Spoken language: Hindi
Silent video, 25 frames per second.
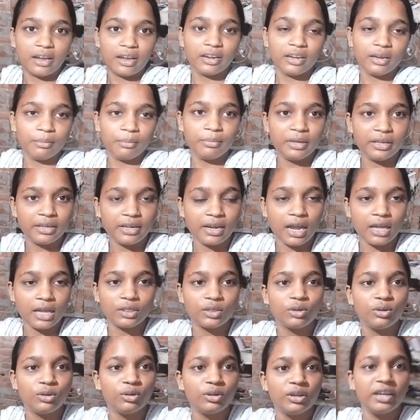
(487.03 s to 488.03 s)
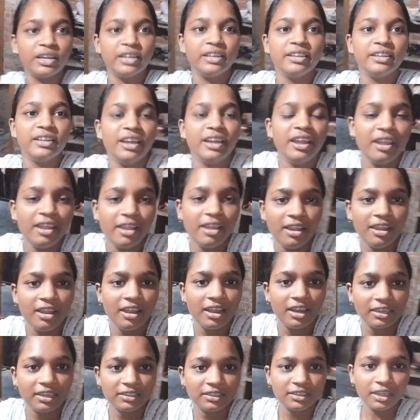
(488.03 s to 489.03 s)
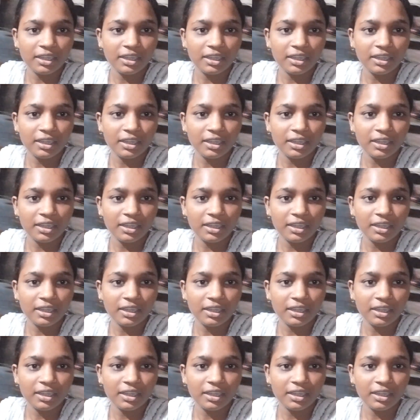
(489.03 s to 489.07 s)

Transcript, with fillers: और आने में रात हो गई है